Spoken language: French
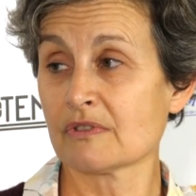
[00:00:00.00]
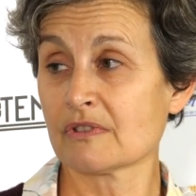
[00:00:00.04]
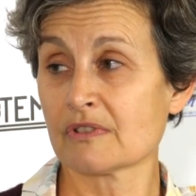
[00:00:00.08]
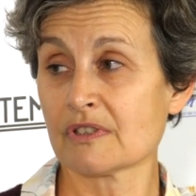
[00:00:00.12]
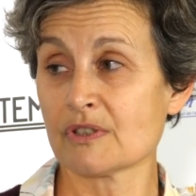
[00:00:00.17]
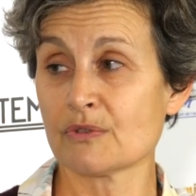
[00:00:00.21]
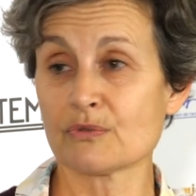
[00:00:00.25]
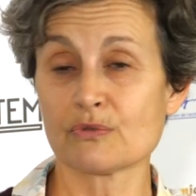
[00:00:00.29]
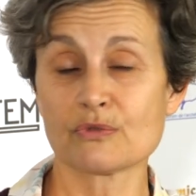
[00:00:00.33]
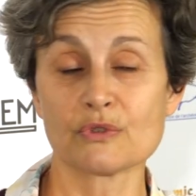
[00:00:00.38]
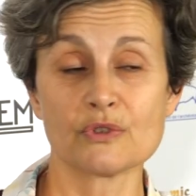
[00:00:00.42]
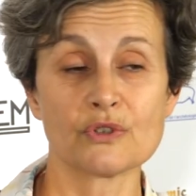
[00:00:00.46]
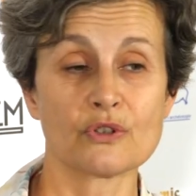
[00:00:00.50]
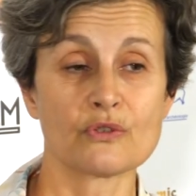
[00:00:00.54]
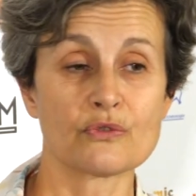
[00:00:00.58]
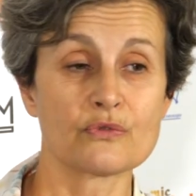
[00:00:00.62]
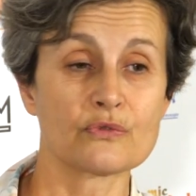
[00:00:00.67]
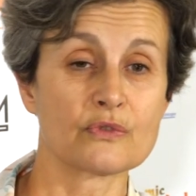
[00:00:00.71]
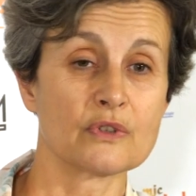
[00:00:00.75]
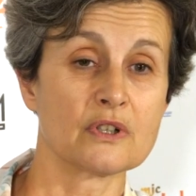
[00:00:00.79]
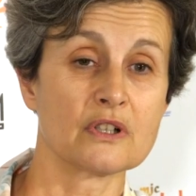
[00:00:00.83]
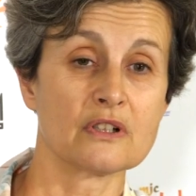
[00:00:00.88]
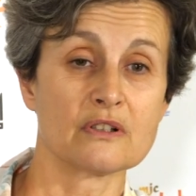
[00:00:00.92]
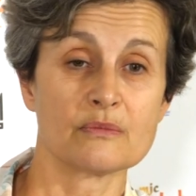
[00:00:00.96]
ils vous
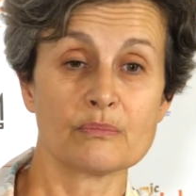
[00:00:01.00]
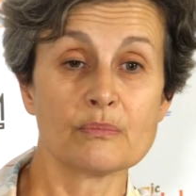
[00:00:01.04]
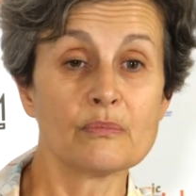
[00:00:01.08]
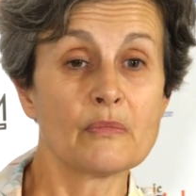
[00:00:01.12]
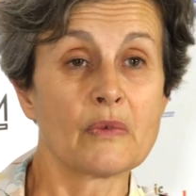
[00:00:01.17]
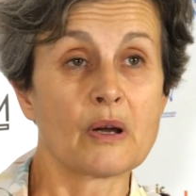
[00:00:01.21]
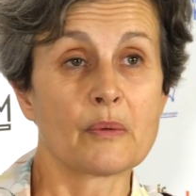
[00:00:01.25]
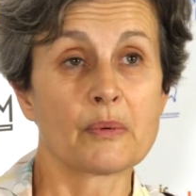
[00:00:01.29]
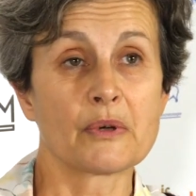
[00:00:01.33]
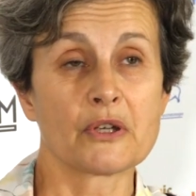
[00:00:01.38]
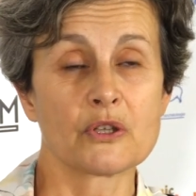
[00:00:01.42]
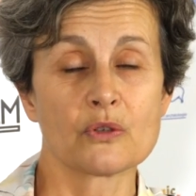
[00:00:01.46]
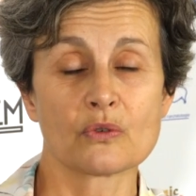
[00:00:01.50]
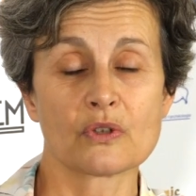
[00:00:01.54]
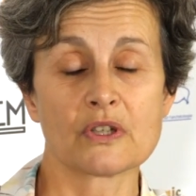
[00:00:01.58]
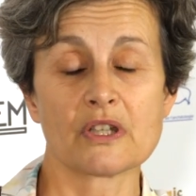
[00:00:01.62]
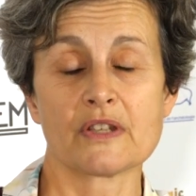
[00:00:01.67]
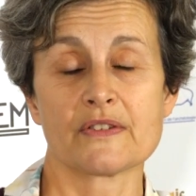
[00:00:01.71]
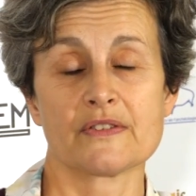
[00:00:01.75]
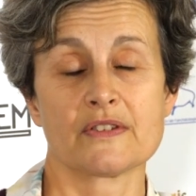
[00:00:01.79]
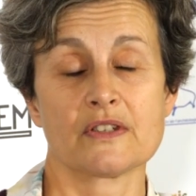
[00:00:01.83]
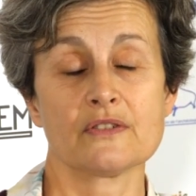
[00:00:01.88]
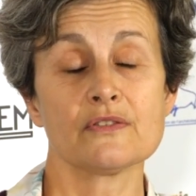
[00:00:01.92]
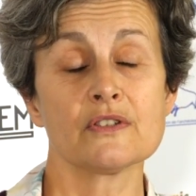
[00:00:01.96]
l'envoient a priori
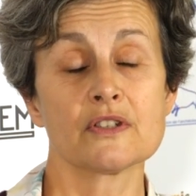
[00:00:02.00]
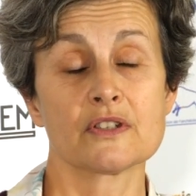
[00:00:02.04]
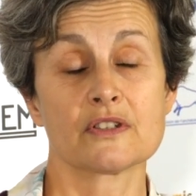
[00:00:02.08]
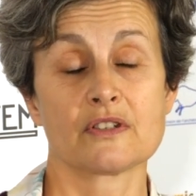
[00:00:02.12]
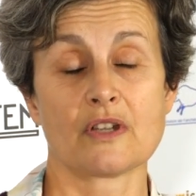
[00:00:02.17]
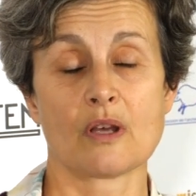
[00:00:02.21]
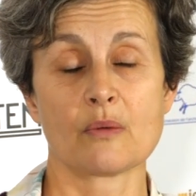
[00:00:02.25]
assez vite.